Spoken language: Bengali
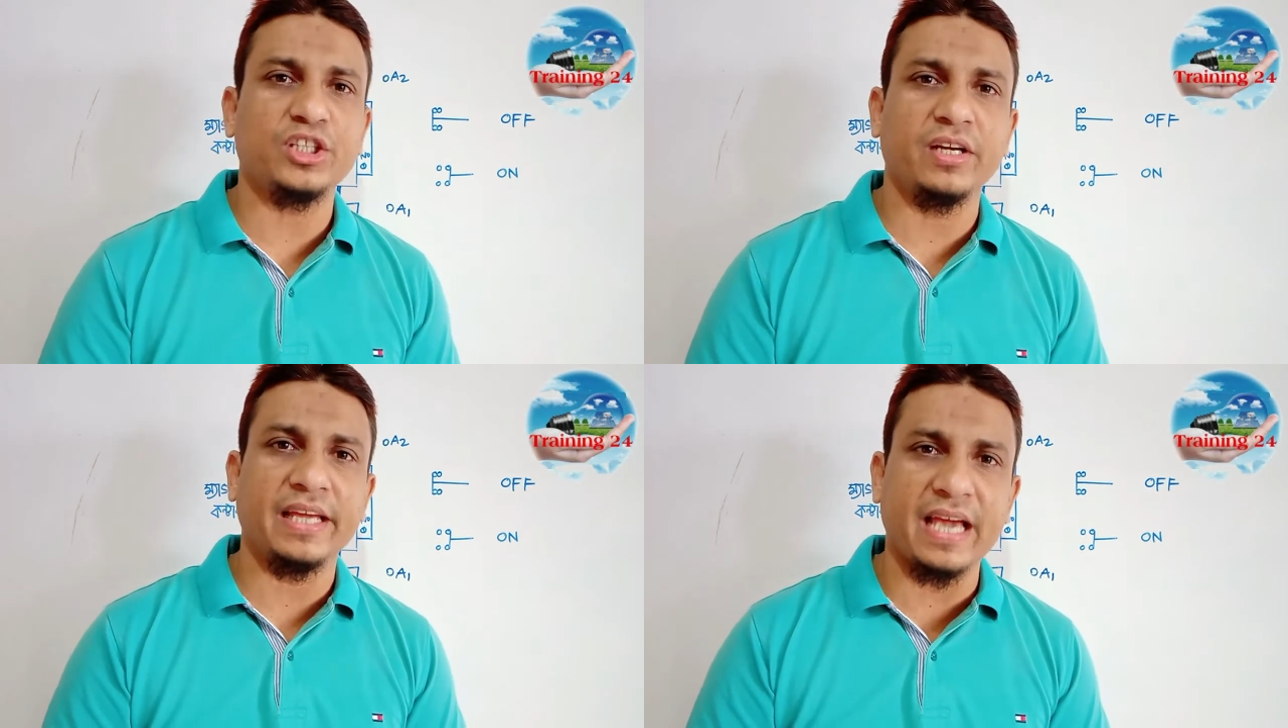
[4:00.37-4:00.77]

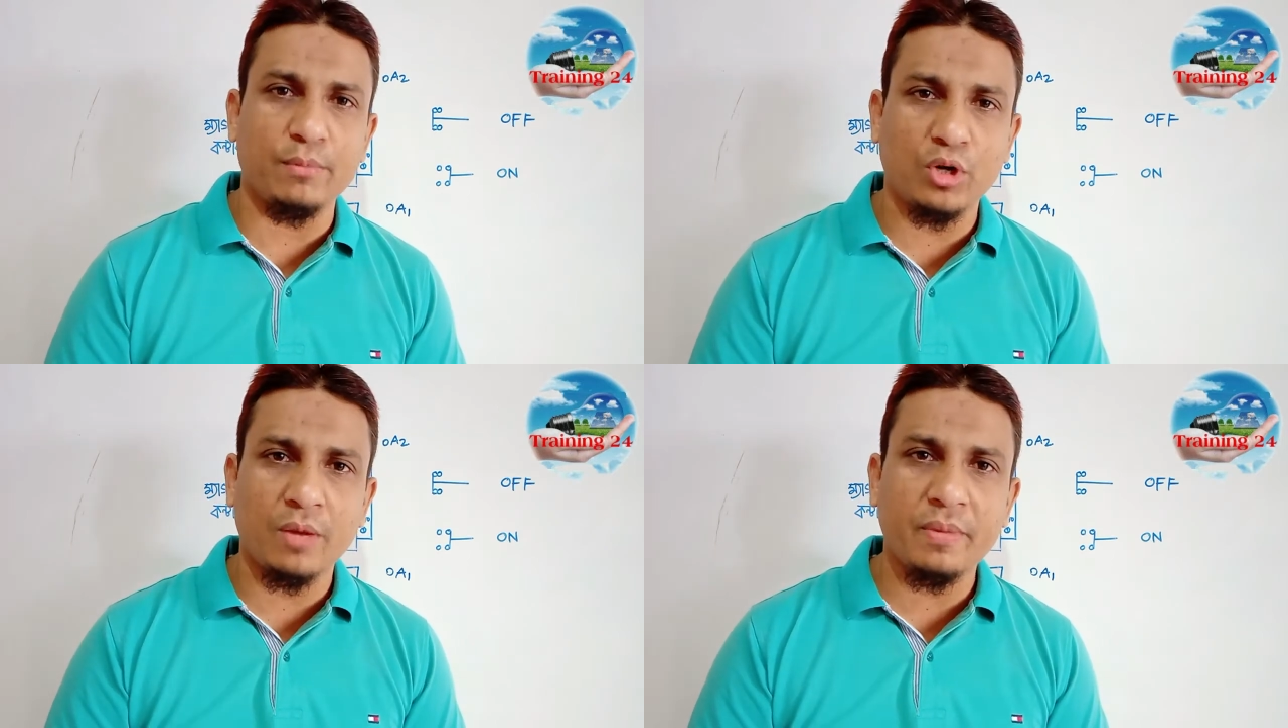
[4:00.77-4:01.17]
কানেকশনটি
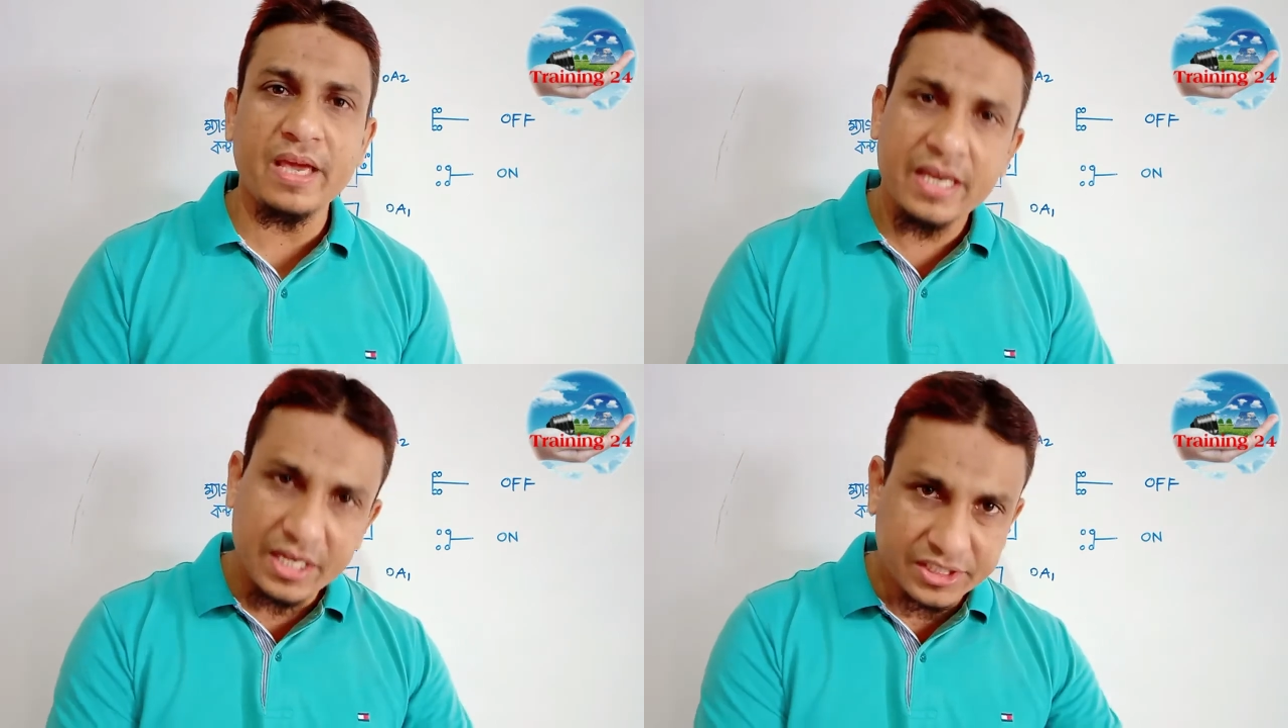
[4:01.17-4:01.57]
কেমন
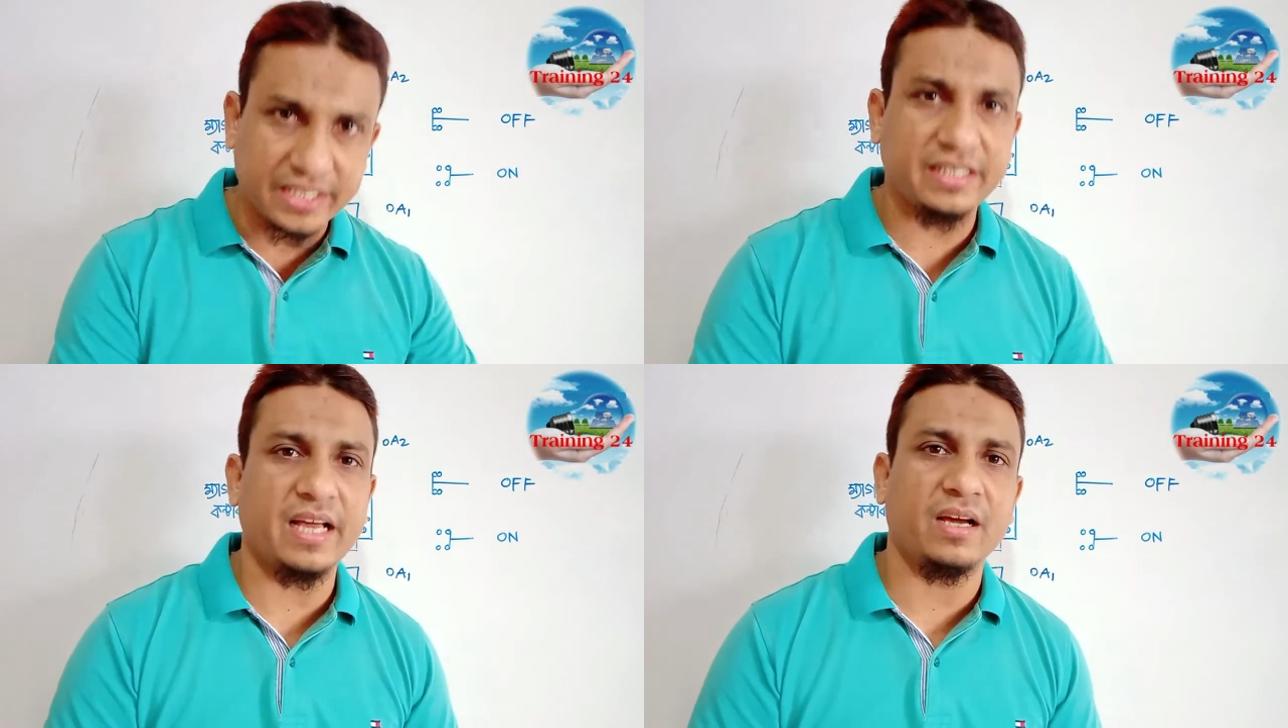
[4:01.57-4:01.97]
হবে
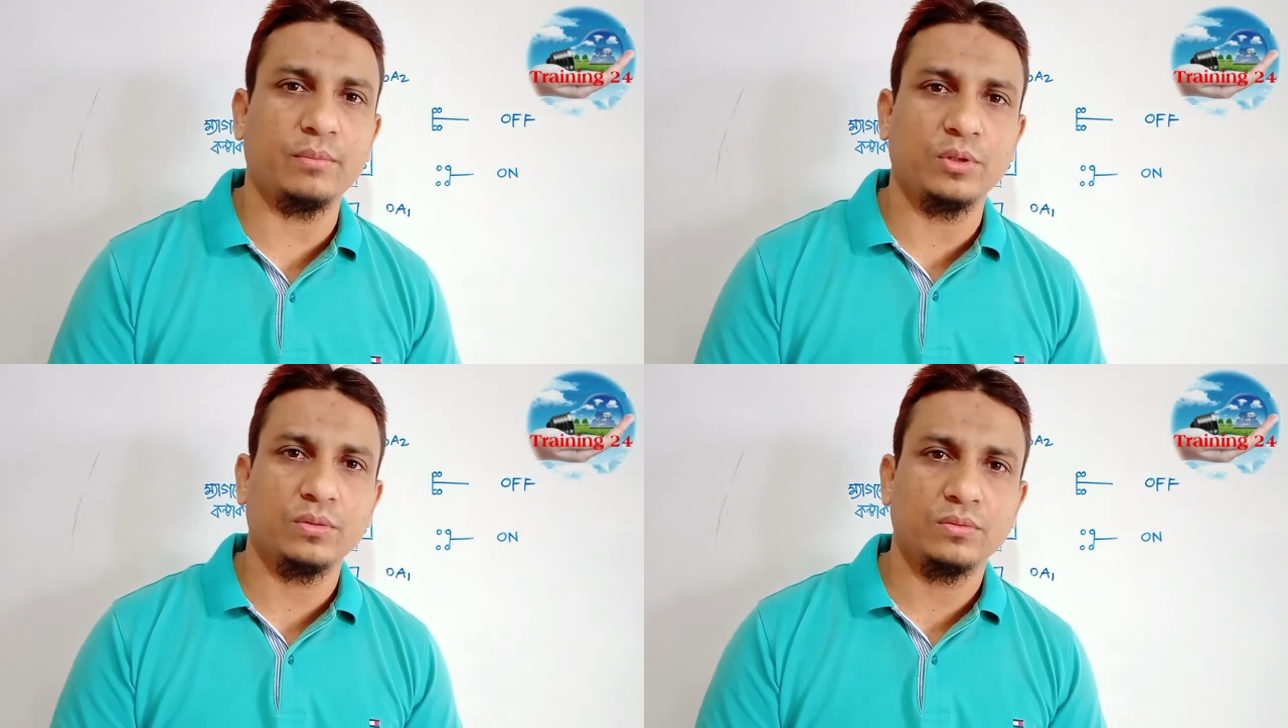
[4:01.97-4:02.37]
সেটি
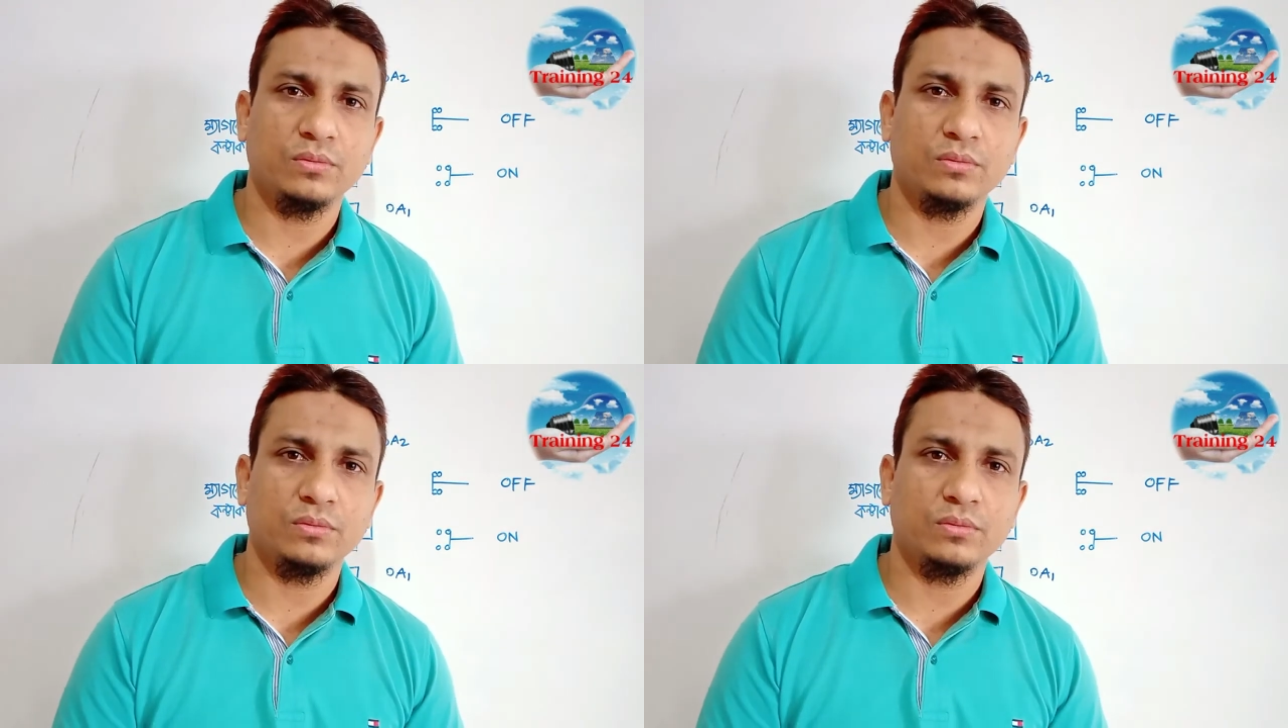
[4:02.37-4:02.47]
দেখাবো